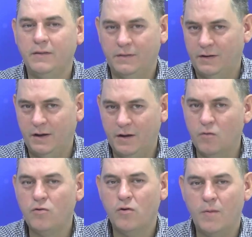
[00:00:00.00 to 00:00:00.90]
si
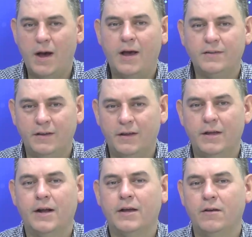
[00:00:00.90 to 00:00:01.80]
uno va a
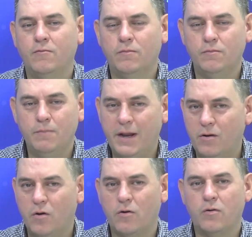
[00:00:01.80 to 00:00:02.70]
acceder a que un
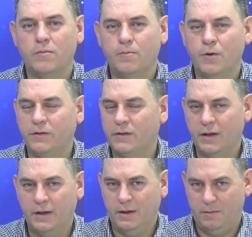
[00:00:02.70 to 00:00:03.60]
menor pues
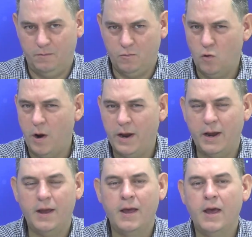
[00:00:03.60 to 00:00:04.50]
eh,
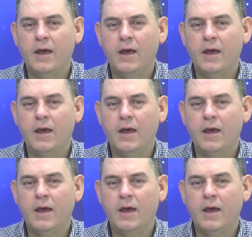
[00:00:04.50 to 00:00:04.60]
juegue,